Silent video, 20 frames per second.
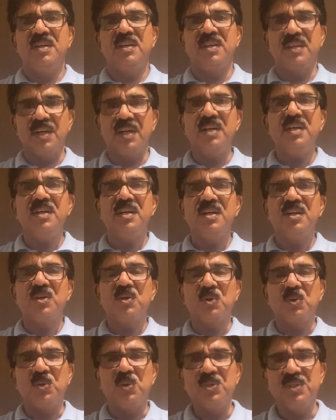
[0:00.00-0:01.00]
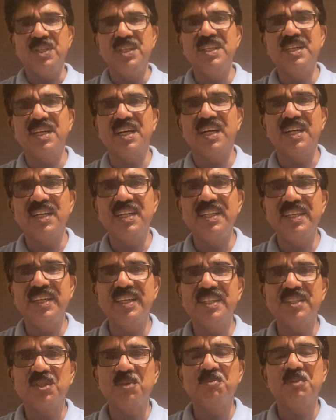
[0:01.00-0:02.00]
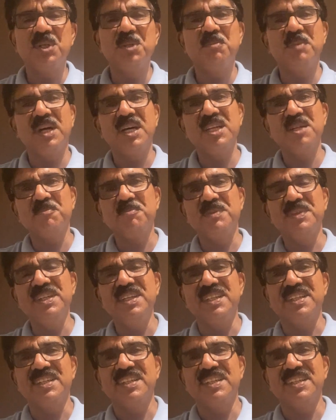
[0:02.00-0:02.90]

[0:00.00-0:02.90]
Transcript: क्या खुद ही काट लिए हैं तुमने बाल अपने